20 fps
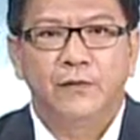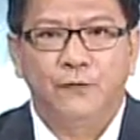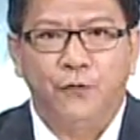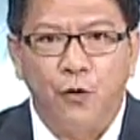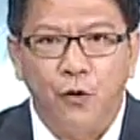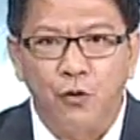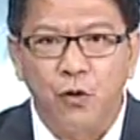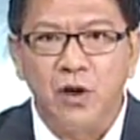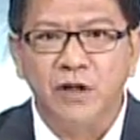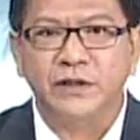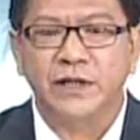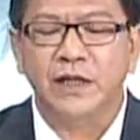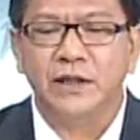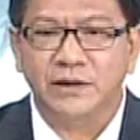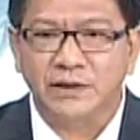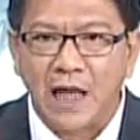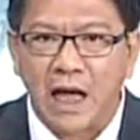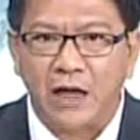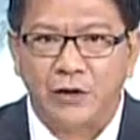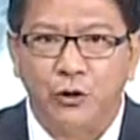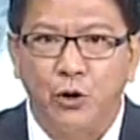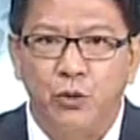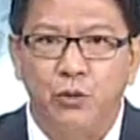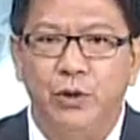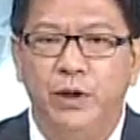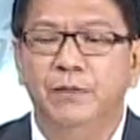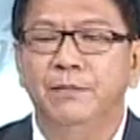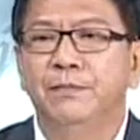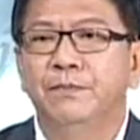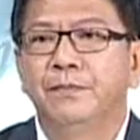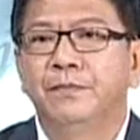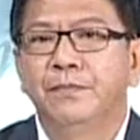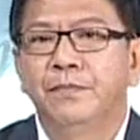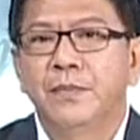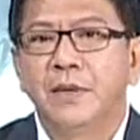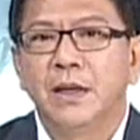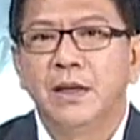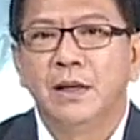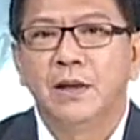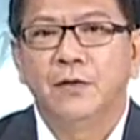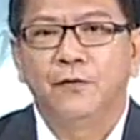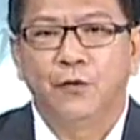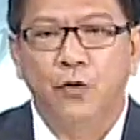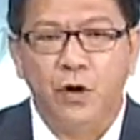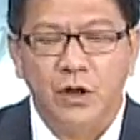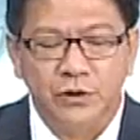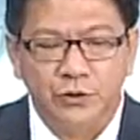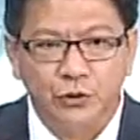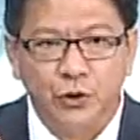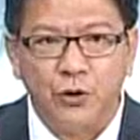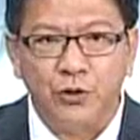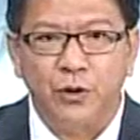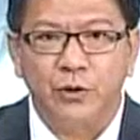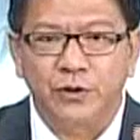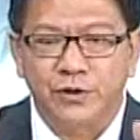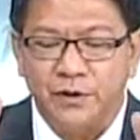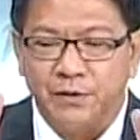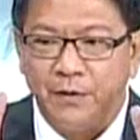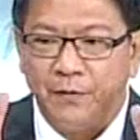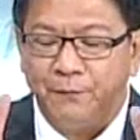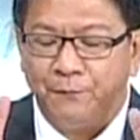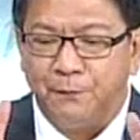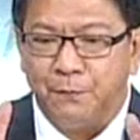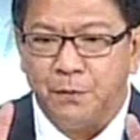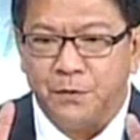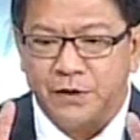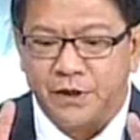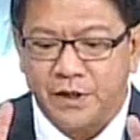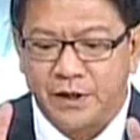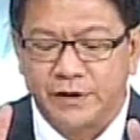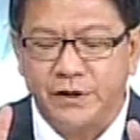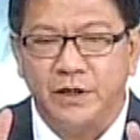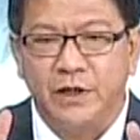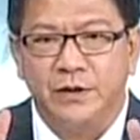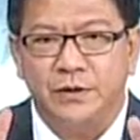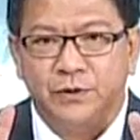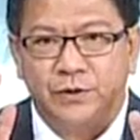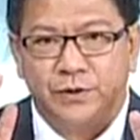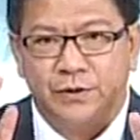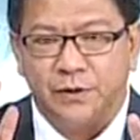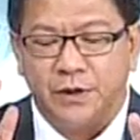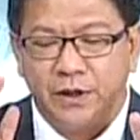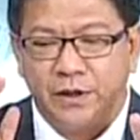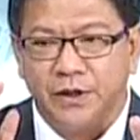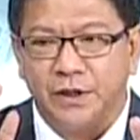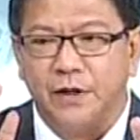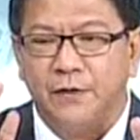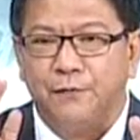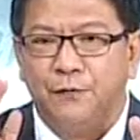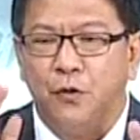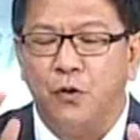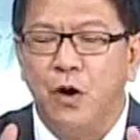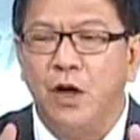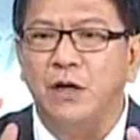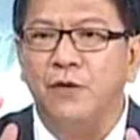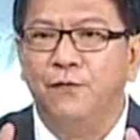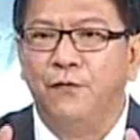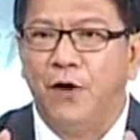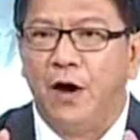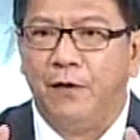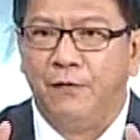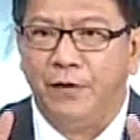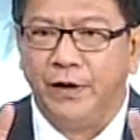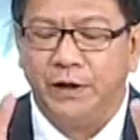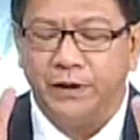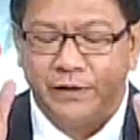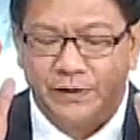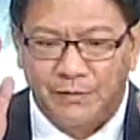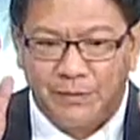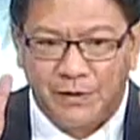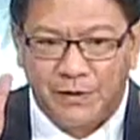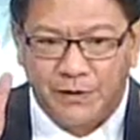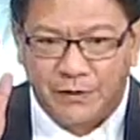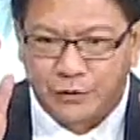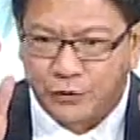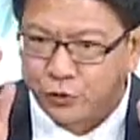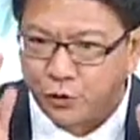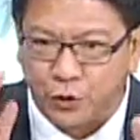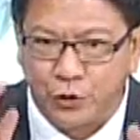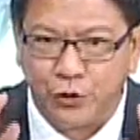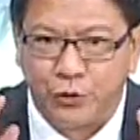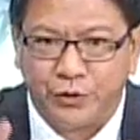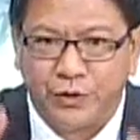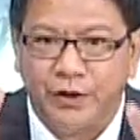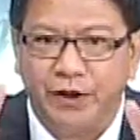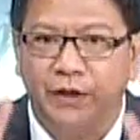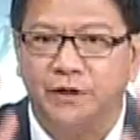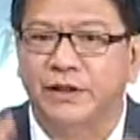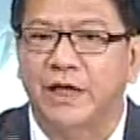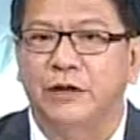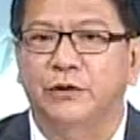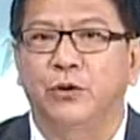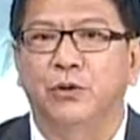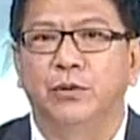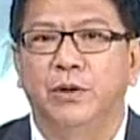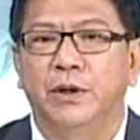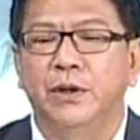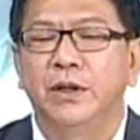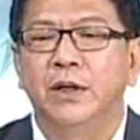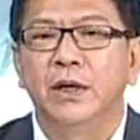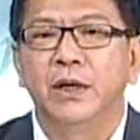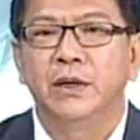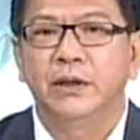佛光山大动员，嗯，佛光动用整个这个这个呃这个佛光法会的怎么所有的那个大动员？